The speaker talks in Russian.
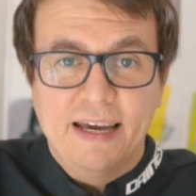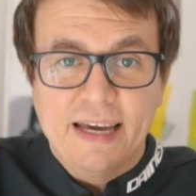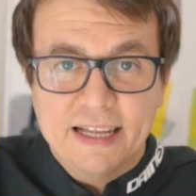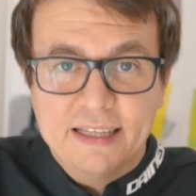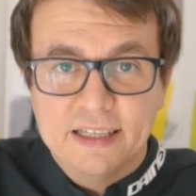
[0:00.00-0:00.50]

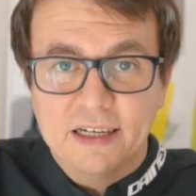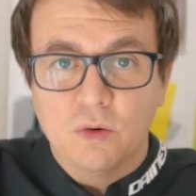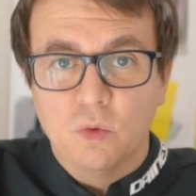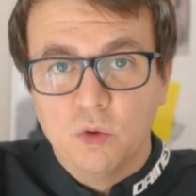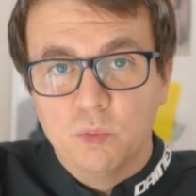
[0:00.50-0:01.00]

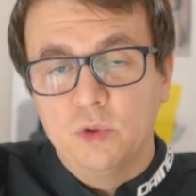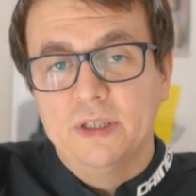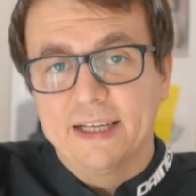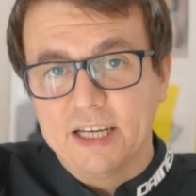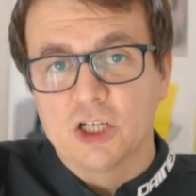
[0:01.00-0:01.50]
Это он
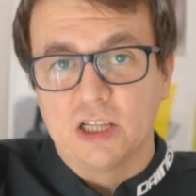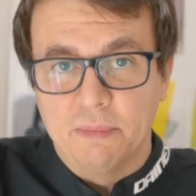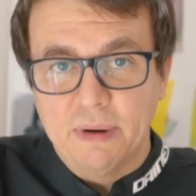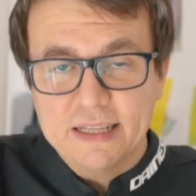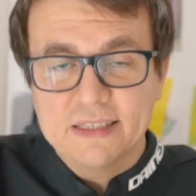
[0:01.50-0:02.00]
будет реже
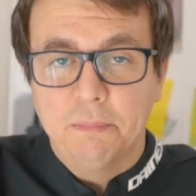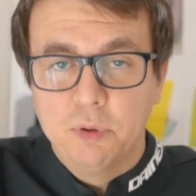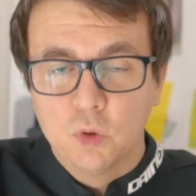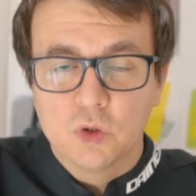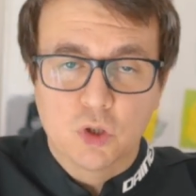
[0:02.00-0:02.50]
ломаться,
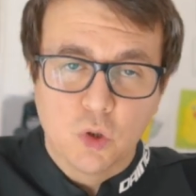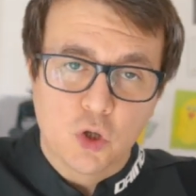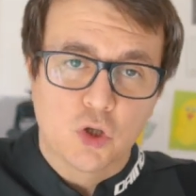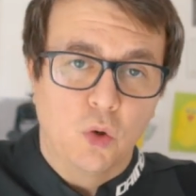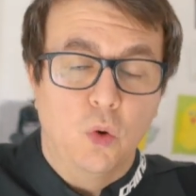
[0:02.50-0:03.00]
плюс то,
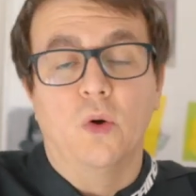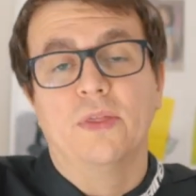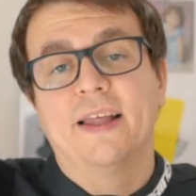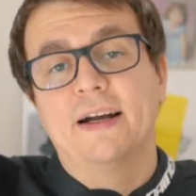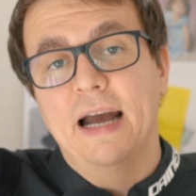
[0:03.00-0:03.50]
что
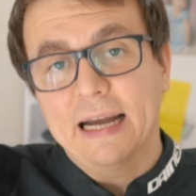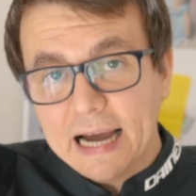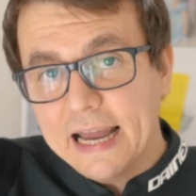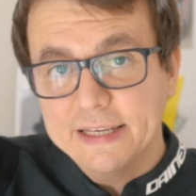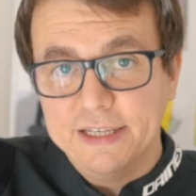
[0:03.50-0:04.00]
он на
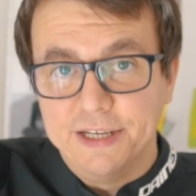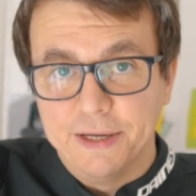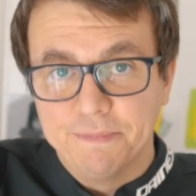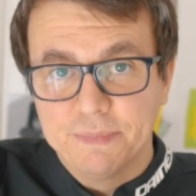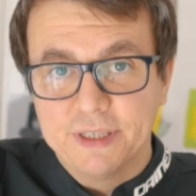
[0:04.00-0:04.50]

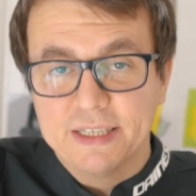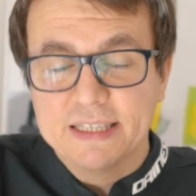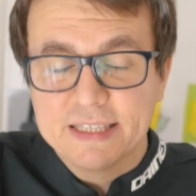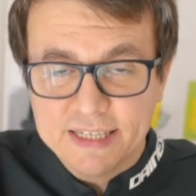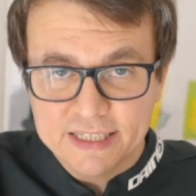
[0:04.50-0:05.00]
гарантии.
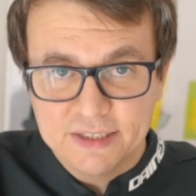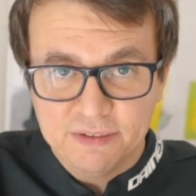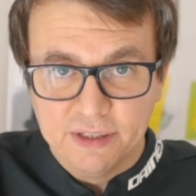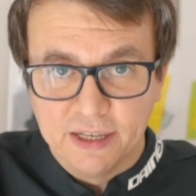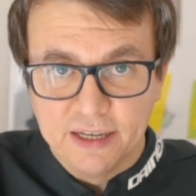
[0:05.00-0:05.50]

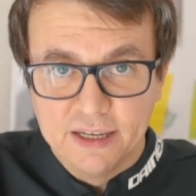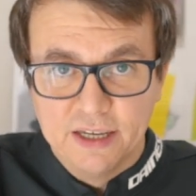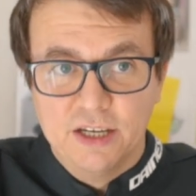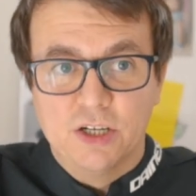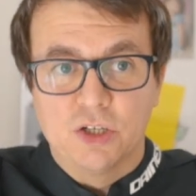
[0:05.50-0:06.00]
Естественно,
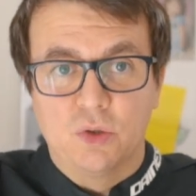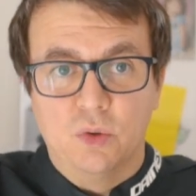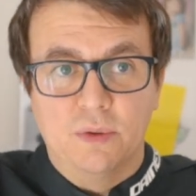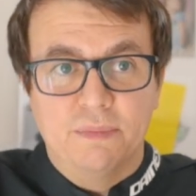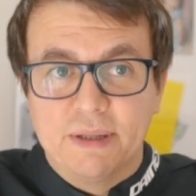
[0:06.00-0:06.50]

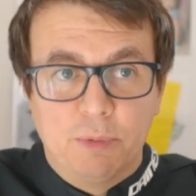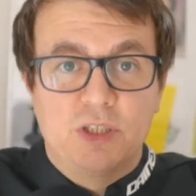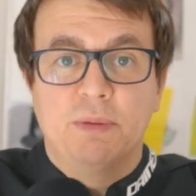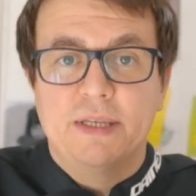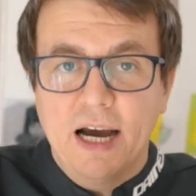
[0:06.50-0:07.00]
что,
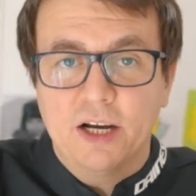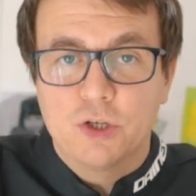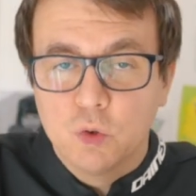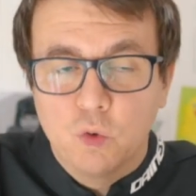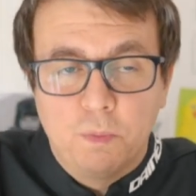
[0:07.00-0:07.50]
допустим, я
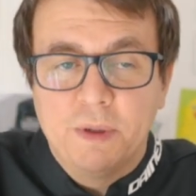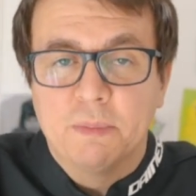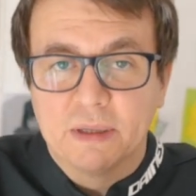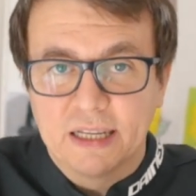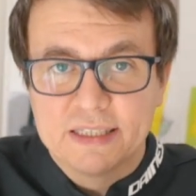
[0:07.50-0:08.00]
хочу купить
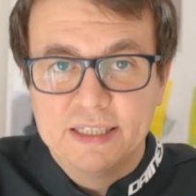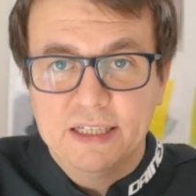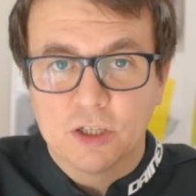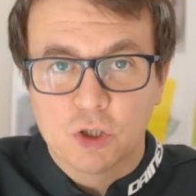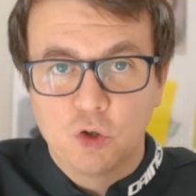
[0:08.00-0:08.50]

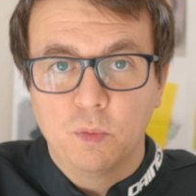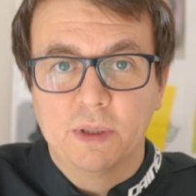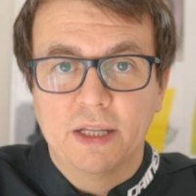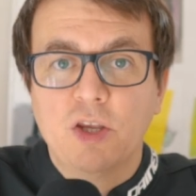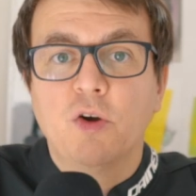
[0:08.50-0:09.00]
мотоцикл, чтобы
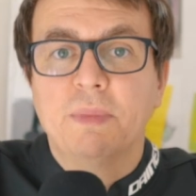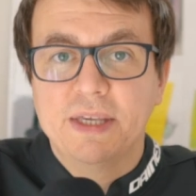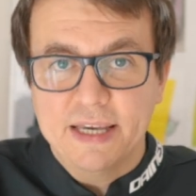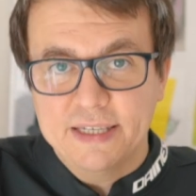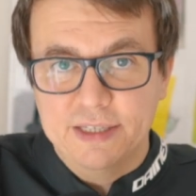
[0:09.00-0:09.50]
на нем
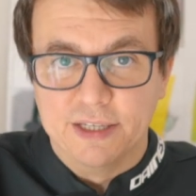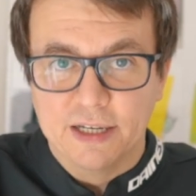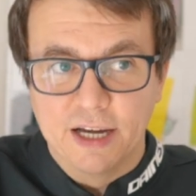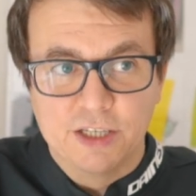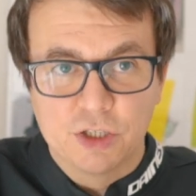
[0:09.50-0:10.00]
ездить,
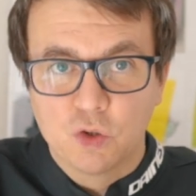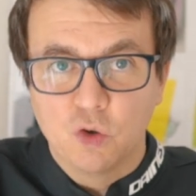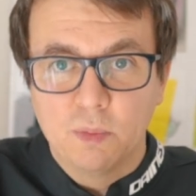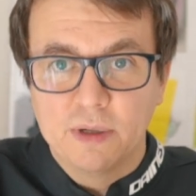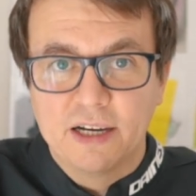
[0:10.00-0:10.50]
а не
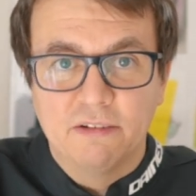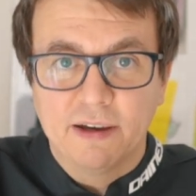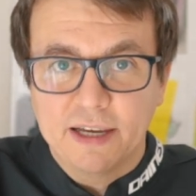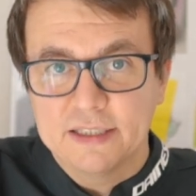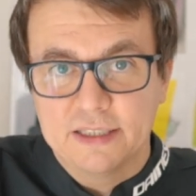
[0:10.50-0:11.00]
чтобы
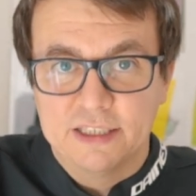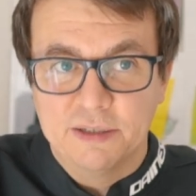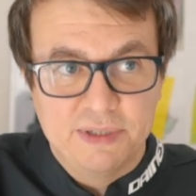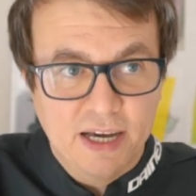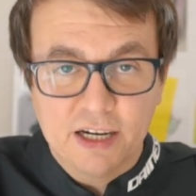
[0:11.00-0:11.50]
ковыряться с
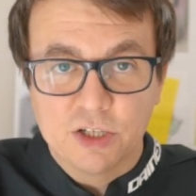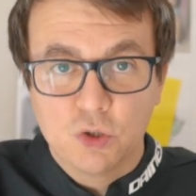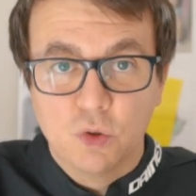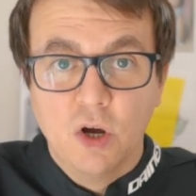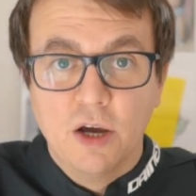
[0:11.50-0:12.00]
ним. Я
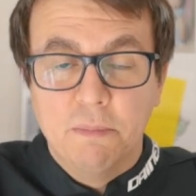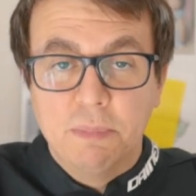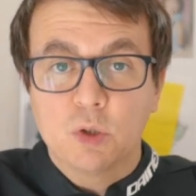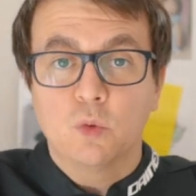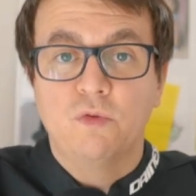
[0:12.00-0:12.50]
хочу
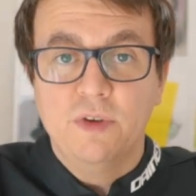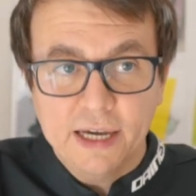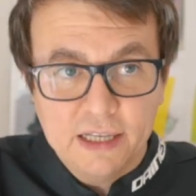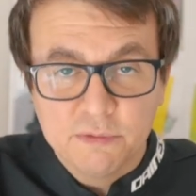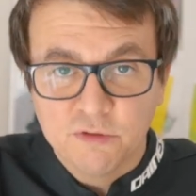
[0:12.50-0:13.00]
быть
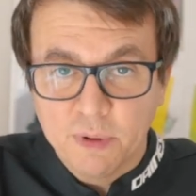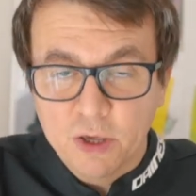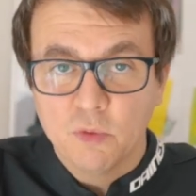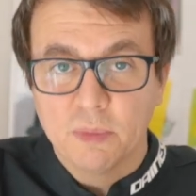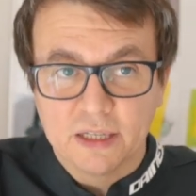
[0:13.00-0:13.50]
уверенным в
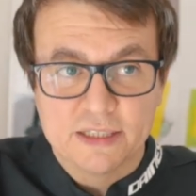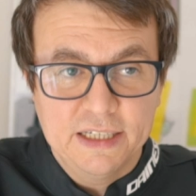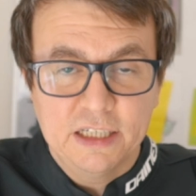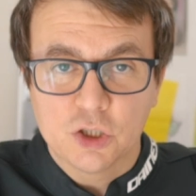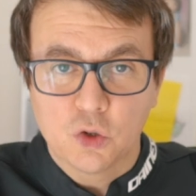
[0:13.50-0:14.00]
моем
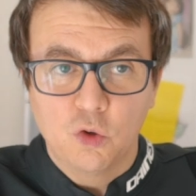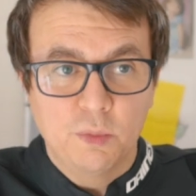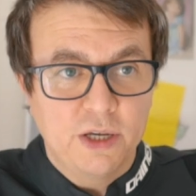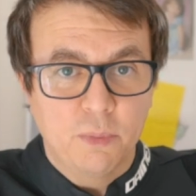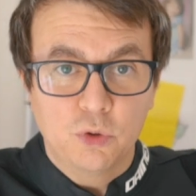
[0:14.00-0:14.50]
мотоцикле, что он
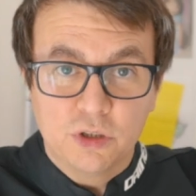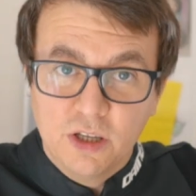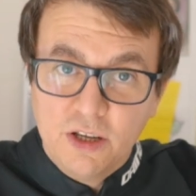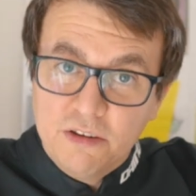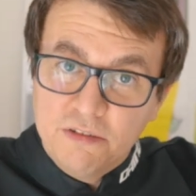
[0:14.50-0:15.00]
меня будет
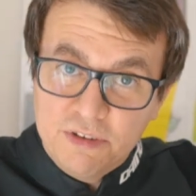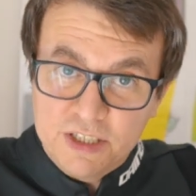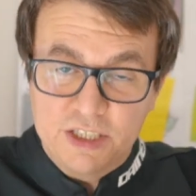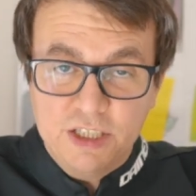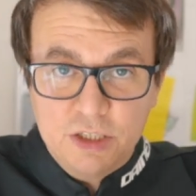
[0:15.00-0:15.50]

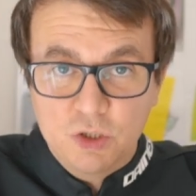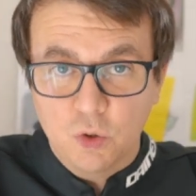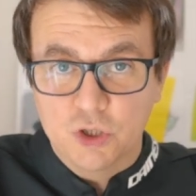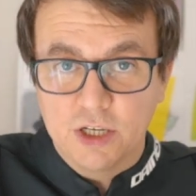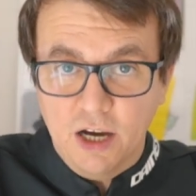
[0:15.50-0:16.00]
вести из
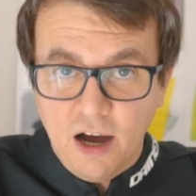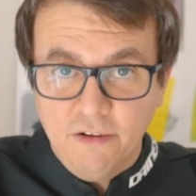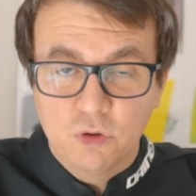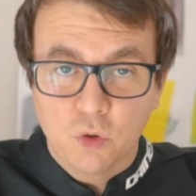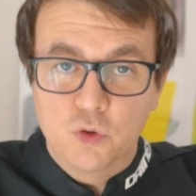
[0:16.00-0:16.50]
точки А
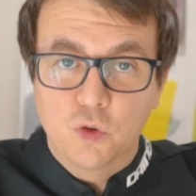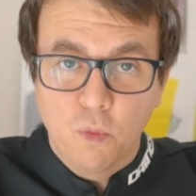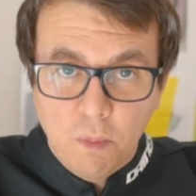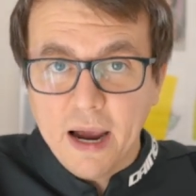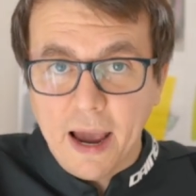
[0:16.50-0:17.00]
в точку
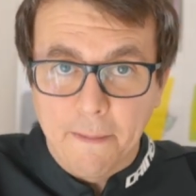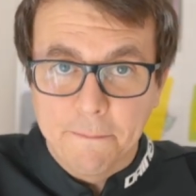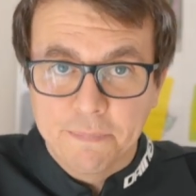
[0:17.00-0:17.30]
Б.